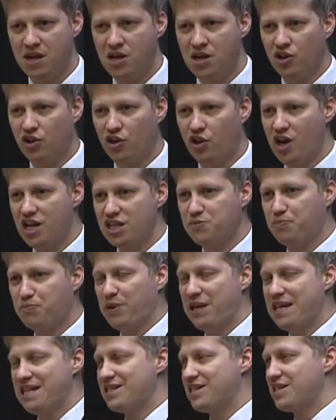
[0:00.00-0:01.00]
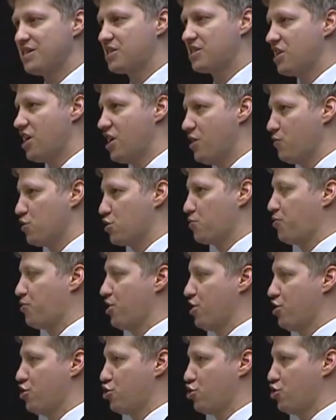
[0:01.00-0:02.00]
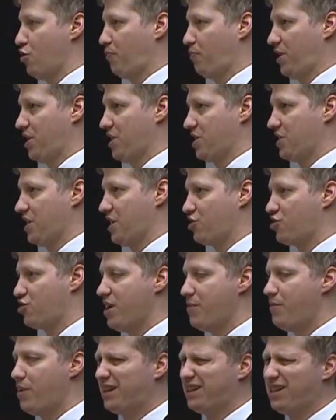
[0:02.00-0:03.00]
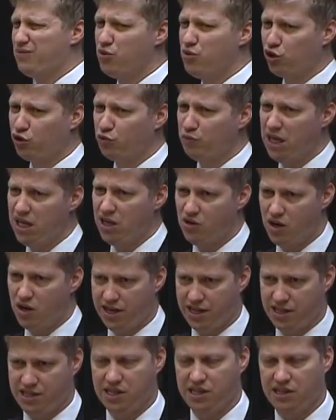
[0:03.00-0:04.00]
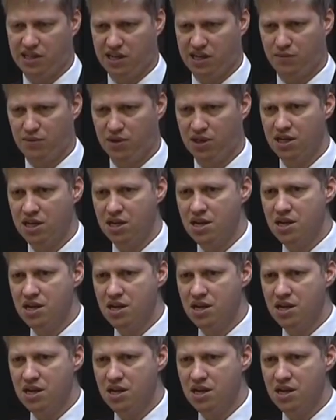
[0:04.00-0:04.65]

Nós precisamos, por isso, senhor presidente, debater muito melhor esse tema.